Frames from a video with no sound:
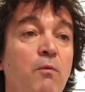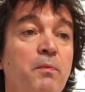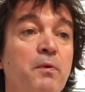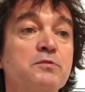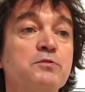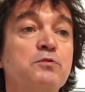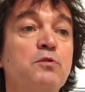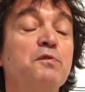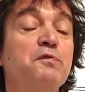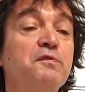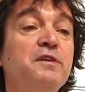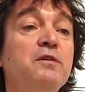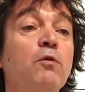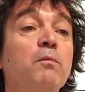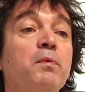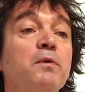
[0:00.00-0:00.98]
On pense qu'aux
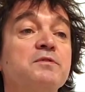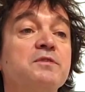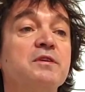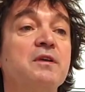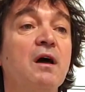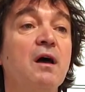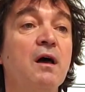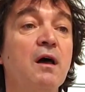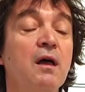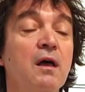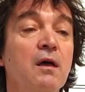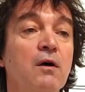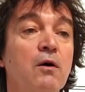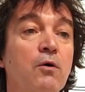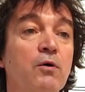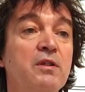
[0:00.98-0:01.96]
filles, on pense
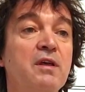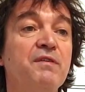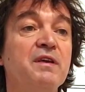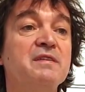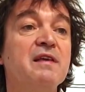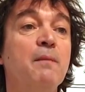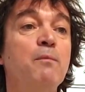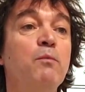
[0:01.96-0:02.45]
qu'on est avec sa